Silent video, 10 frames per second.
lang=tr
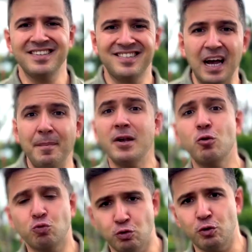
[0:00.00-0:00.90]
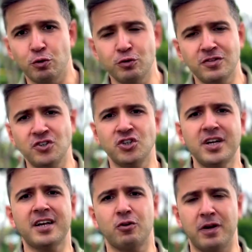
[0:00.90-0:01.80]
zaman özgürlüğünün sizin için
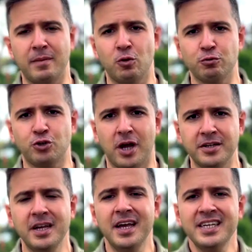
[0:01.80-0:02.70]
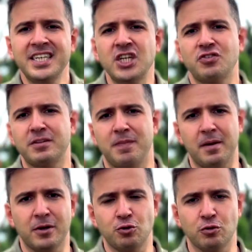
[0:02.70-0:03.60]
ne kadar önemli olacağını
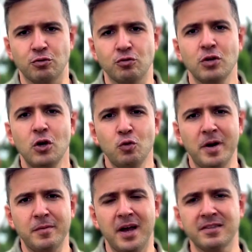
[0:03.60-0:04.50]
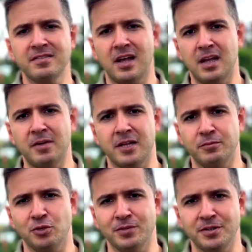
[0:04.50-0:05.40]
keşfetmeye başlıyorsunuz. Umarım hayatınıza anlam
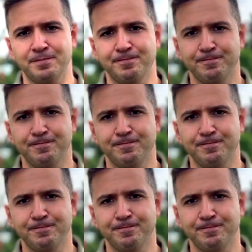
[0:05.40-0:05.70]
katmışımdır.